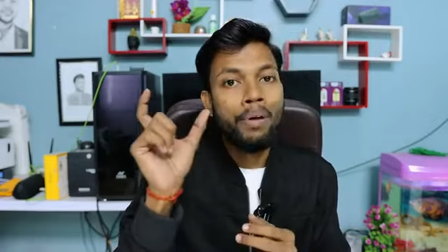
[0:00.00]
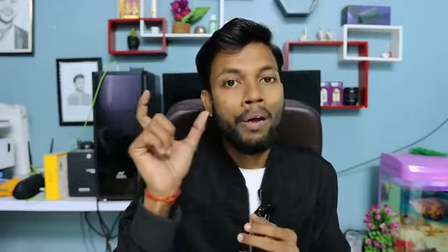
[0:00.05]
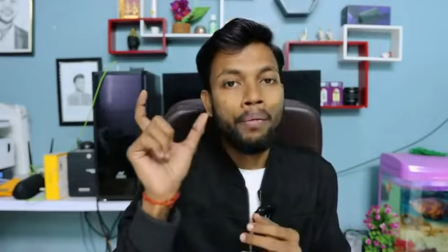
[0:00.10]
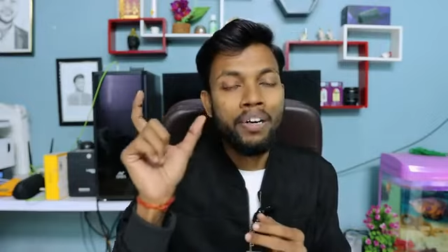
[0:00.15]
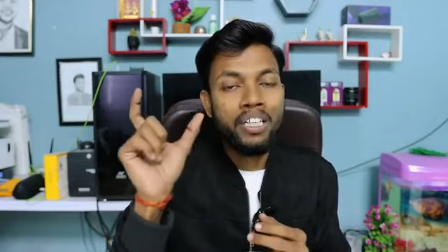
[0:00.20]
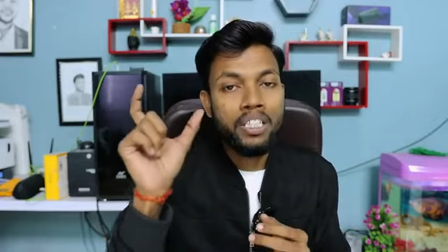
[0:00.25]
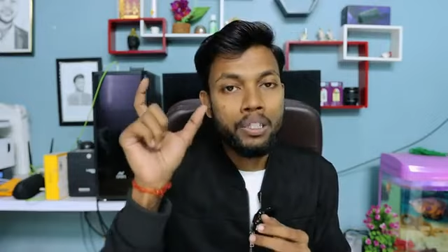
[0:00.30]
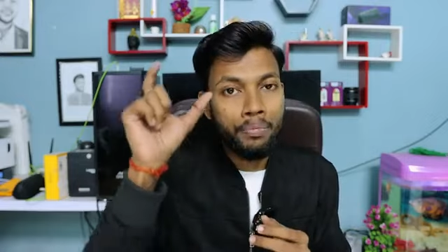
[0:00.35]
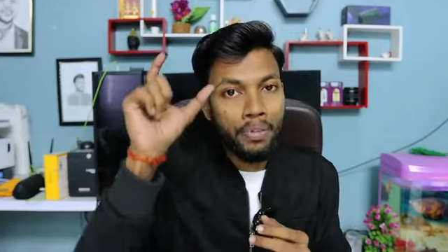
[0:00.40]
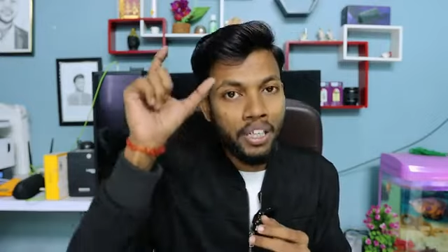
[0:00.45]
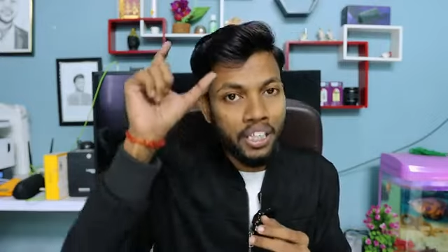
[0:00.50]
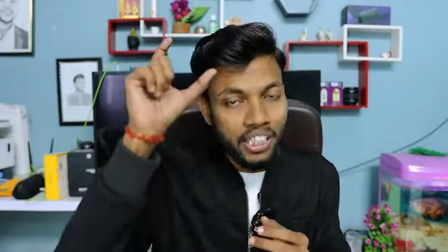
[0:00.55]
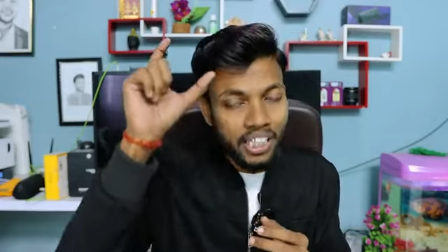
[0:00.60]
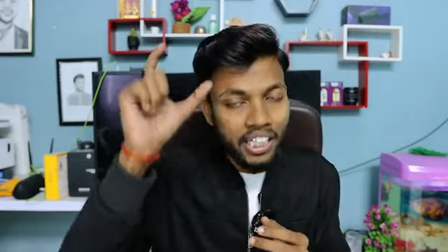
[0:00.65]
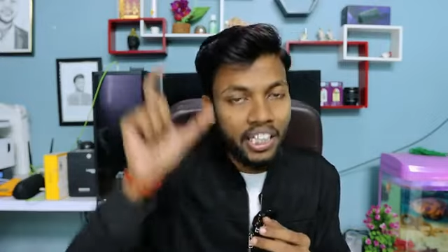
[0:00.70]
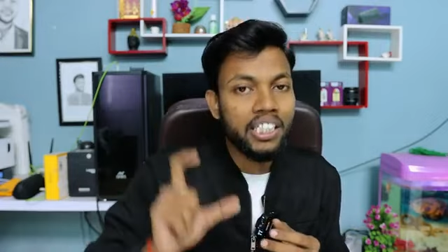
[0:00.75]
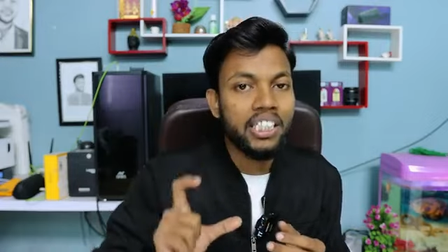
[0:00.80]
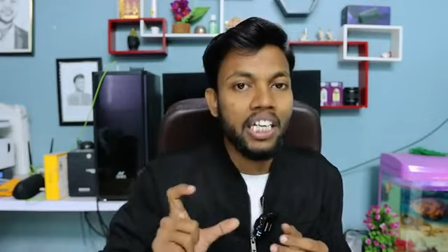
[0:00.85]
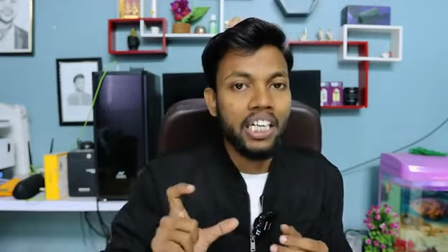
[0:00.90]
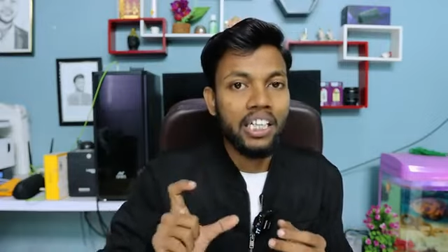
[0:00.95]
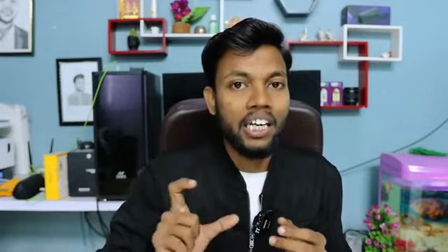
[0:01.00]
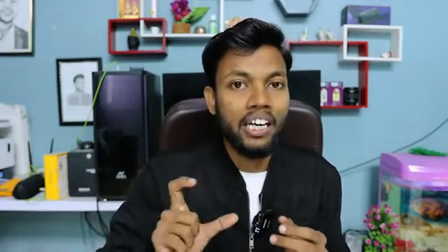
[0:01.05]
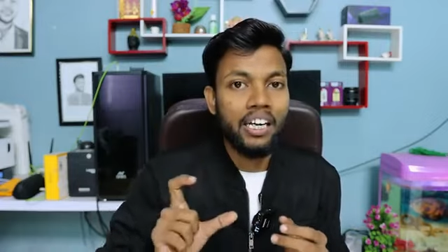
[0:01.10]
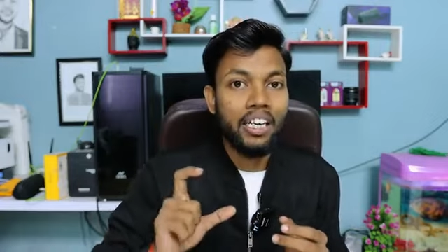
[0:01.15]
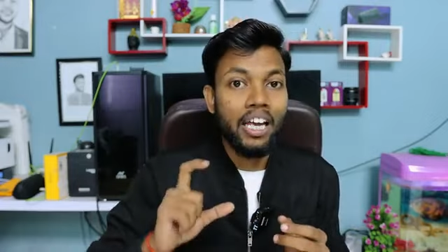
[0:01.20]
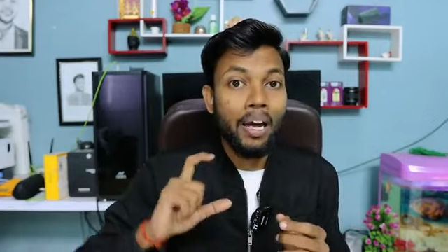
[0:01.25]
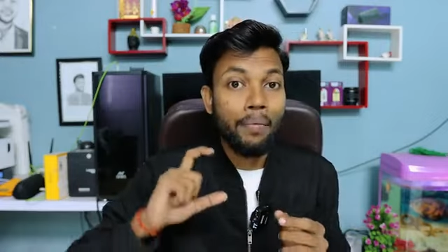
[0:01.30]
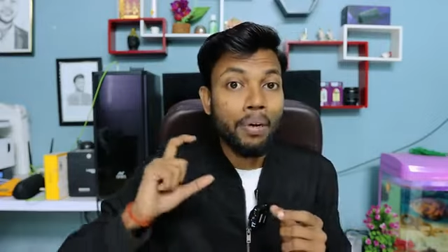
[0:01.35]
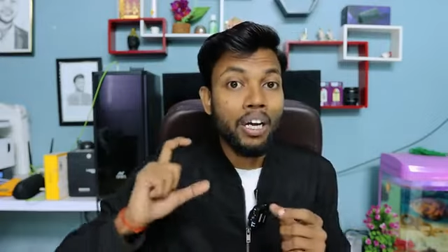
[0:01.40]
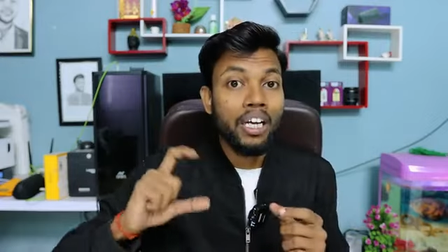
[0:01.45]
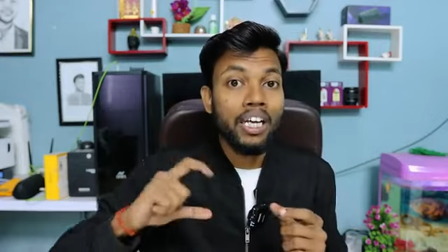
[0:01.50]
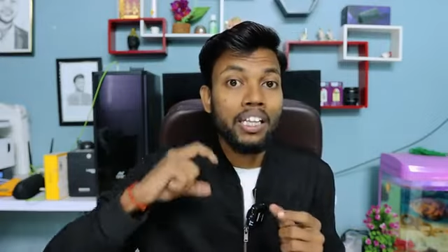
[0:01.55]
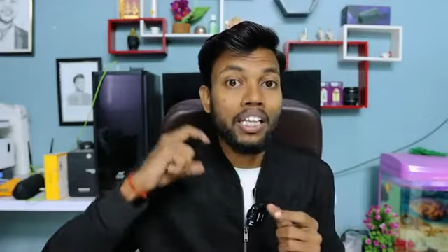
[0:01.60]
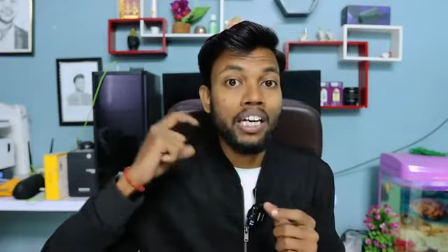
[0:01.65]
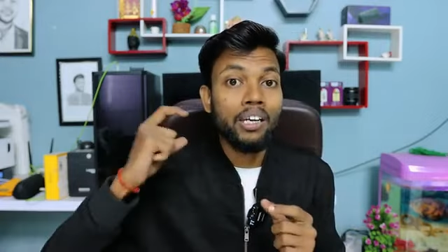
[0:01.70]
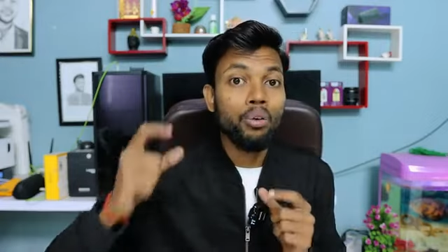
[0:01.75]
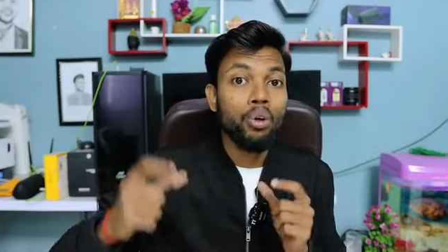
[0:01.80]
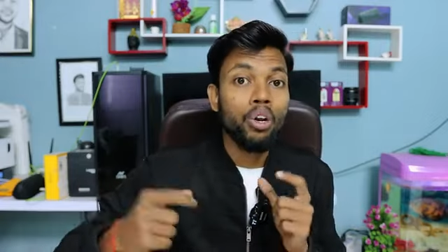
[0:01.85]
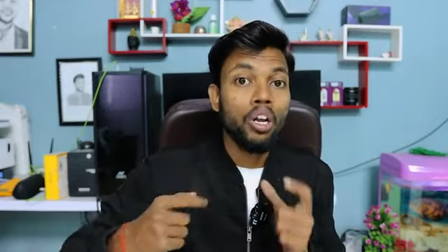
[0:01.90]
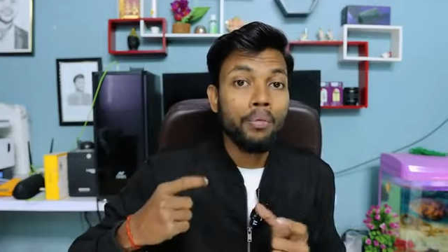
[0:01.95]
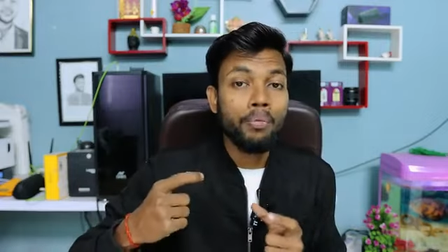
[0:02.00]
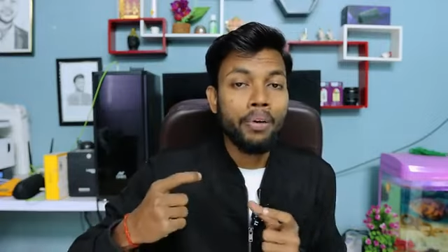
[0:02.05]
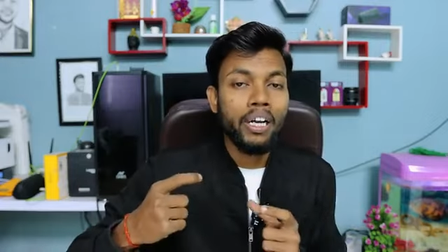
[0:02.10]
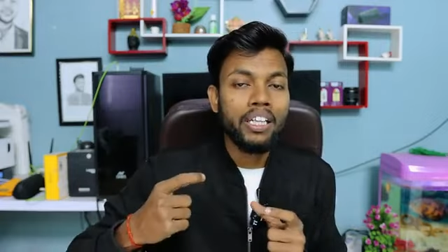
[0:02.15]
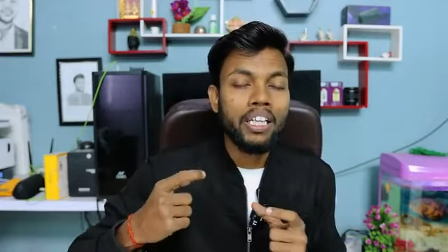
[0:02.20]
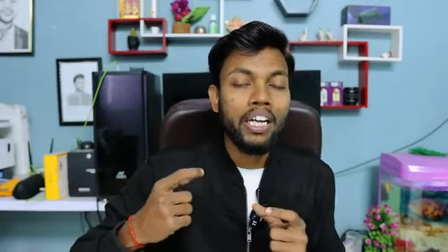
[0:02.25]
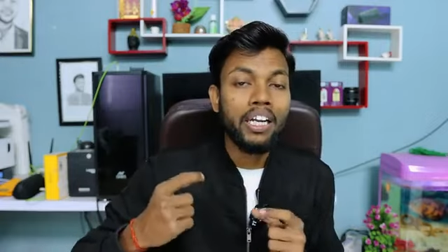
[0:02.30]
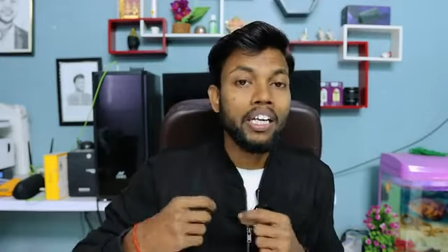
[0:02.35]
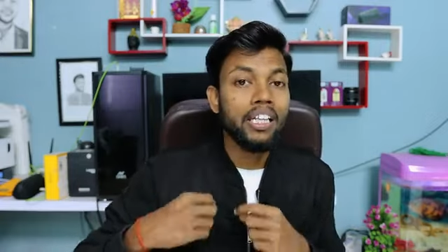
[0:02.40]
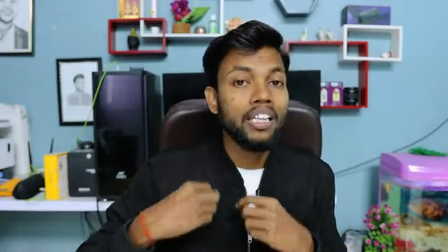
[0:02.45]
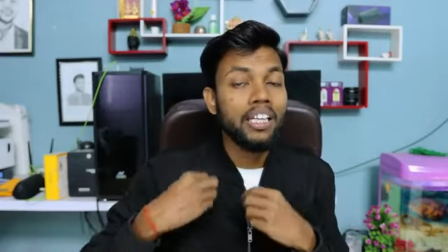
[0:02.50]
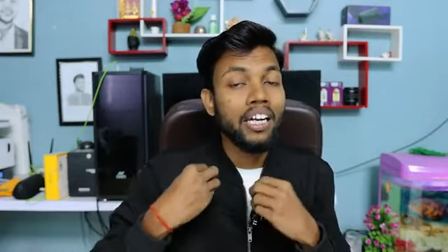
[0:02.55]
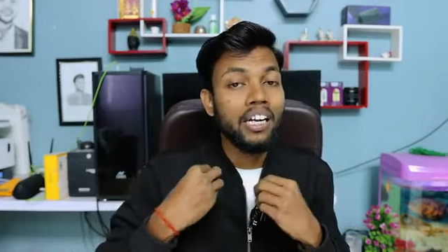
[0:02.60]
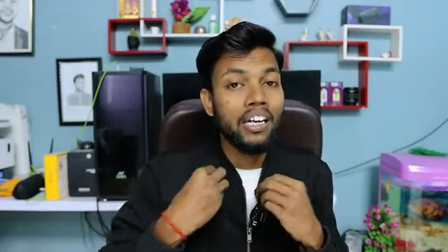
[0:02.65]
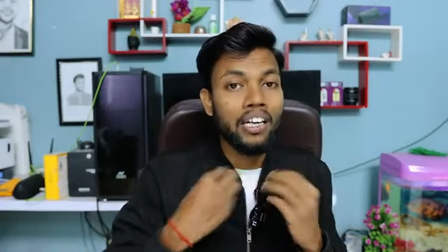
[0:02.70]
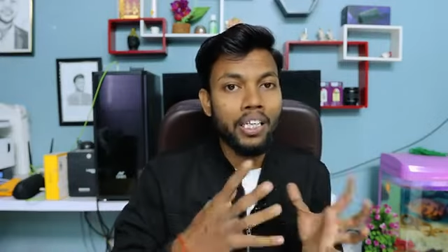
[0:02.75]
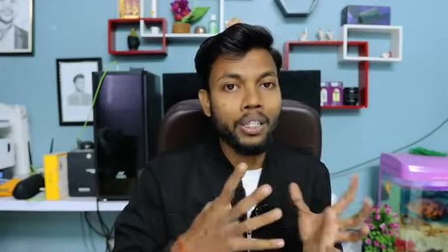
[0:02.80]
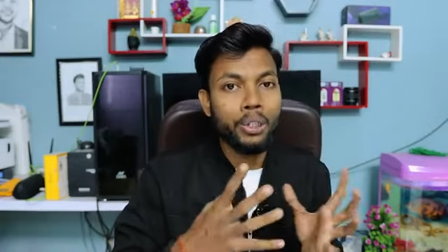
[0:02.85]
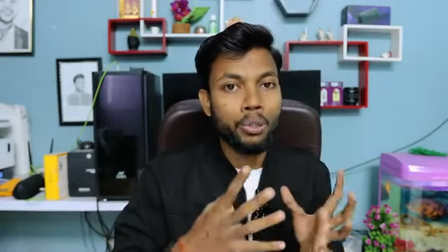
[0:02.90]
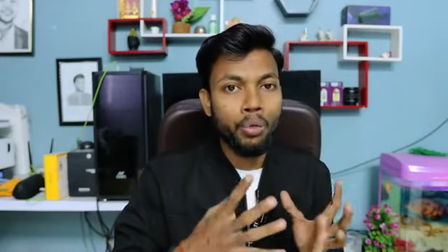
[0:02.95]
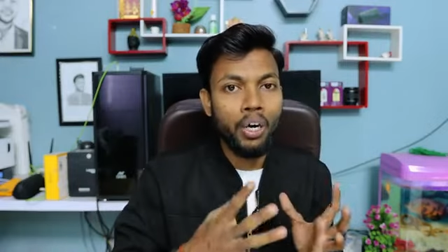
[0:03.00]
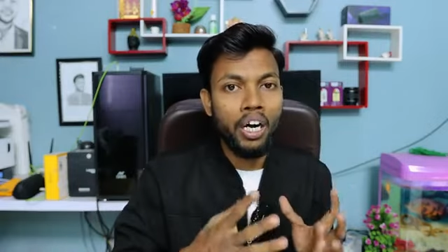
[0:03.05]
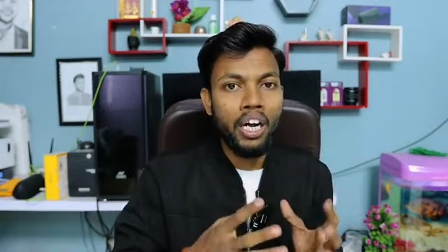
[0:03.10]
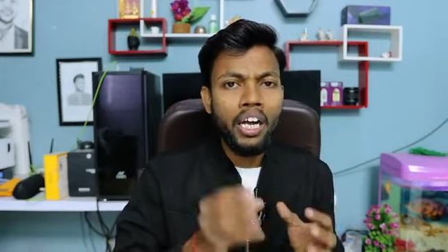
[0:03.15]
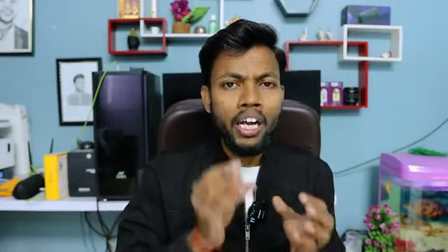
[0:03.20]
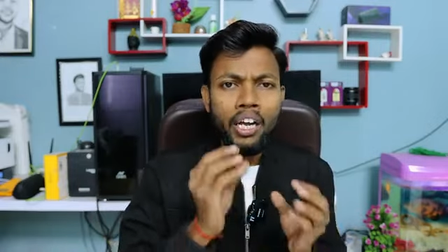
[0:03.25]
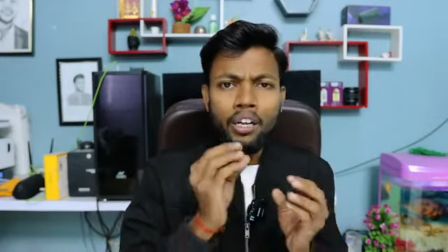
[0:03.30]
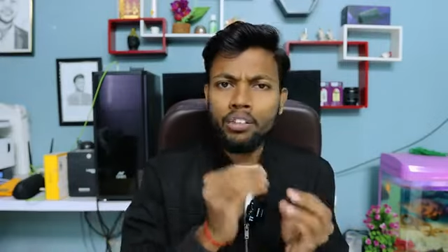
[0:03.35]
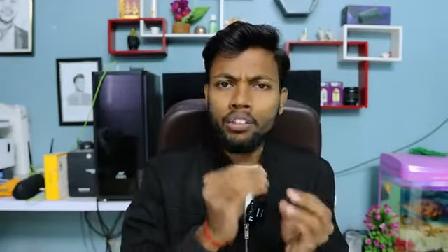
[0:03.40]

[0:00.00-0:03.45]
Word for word: पेमेंट्स में दिख जाता है कि आपका कितना डॉलर बना था और कितना रिलीज हुआ